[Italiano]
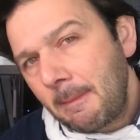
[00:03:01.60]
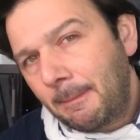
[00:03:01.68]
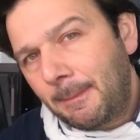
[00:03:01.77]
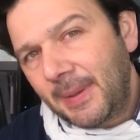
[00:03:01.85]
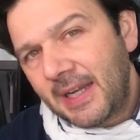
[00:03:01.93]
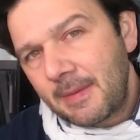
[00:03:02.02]

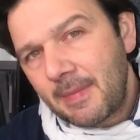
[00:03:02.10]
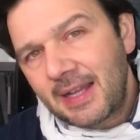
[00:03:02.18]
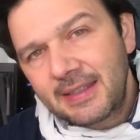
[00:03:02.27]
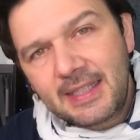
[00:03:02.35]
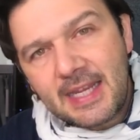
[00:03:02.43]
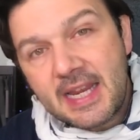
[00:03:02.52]
prima
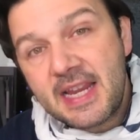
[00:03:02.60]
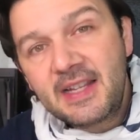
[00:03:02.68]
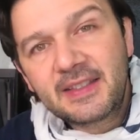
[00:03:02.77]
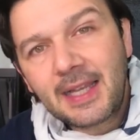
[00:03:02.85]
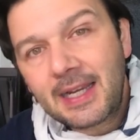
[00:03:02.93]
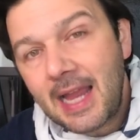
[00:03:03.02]
di
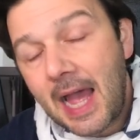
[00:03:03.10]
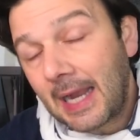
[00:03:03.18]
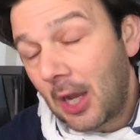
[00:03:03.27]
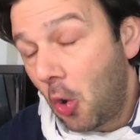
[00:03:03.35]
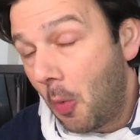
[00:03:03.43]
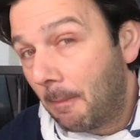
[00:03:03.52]

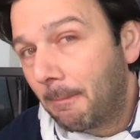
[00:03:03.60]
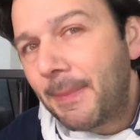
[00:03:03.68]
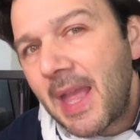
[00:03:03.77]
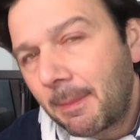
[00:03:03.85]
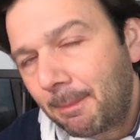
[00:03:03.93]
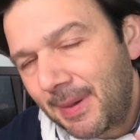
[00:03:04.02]
installare o
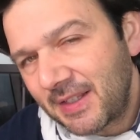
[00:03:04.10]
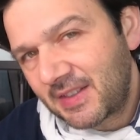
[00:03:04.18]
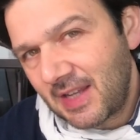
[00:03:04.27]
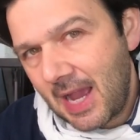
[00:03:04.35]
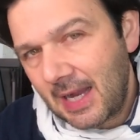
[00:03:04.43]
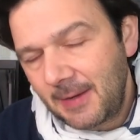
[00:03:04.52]
per
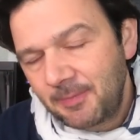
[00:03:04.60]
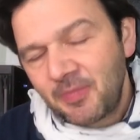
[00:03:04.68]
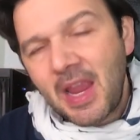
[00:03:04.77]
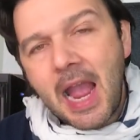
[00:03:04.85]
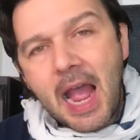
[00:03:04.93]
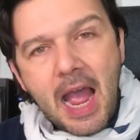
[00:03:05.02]
passare
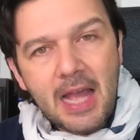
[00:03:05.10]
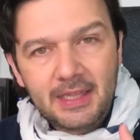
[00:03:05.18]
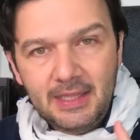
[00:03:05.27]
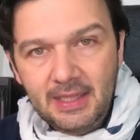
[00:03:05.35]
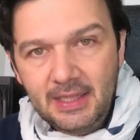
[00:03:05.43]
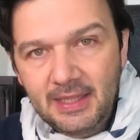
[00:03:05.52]
a
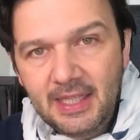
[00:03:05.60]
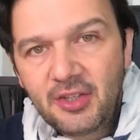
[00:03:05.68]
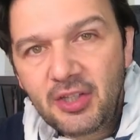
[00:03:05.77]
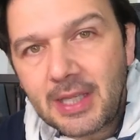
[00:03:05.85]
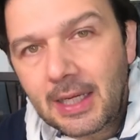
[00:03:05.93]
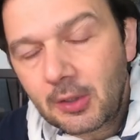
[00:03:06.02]

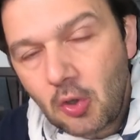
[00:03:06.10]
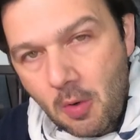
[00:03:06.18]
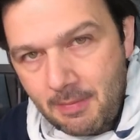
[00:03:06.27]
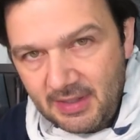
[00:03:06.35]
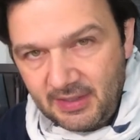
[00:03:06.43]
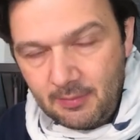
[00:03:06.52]
Digital
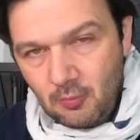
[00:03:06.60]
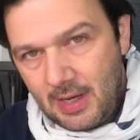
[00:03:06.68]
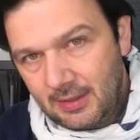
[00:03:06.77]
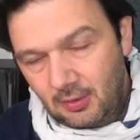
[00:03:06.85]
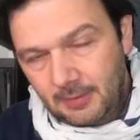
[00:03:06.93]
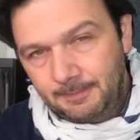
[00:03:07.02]
Combat
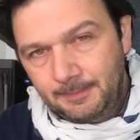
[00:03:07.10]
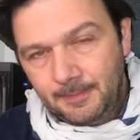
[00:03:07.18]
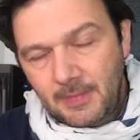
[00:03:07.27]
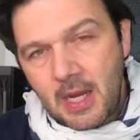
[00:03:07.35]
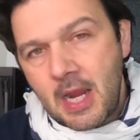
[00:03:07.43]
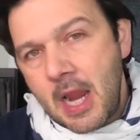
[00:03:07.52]
Simulator.
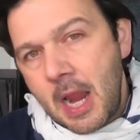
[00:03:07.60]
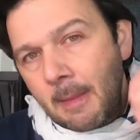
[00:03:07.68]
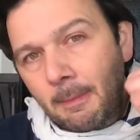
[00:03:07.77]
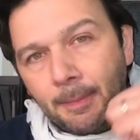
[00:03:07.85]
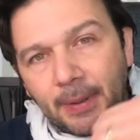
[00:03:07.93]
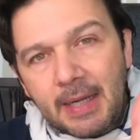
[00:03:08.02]

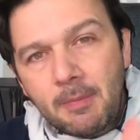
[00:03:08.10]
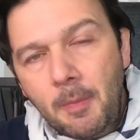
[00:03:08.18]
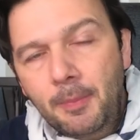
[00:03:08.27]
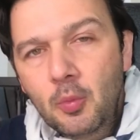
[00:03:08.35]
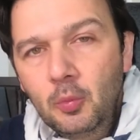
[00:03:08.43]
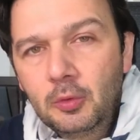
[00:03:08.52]
Primo
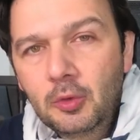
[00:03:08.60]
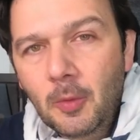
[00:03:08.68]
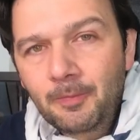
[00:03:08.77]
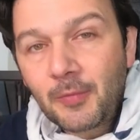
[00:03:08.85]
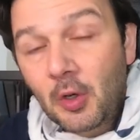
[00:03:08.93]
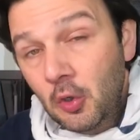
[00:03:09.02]

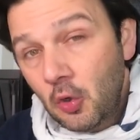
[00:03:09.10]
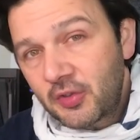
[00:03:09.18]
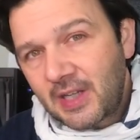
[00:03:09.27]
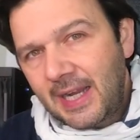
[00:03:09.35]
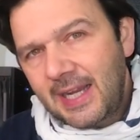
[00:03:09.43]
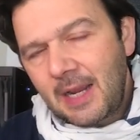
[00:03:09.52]
punto, lo
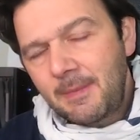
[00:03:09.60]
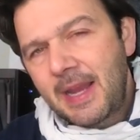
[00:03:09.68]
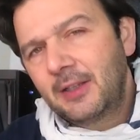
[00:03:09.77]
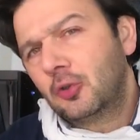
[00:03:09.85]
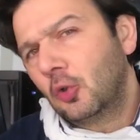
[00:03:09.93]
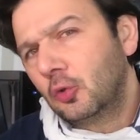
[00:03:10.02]

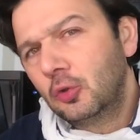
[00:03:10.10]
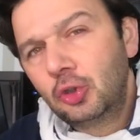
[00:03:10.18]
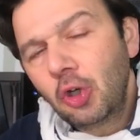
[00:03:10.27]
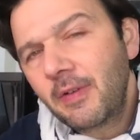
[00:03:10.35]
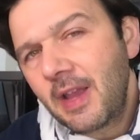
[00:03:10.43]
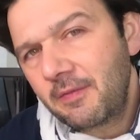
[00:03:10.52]
scaricamento
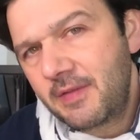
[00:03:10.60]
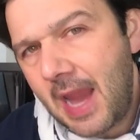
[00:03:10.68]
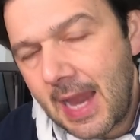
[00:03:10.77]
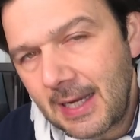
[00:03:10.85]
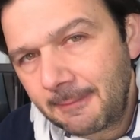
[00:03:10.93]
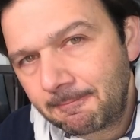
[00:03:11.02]
dove avviene?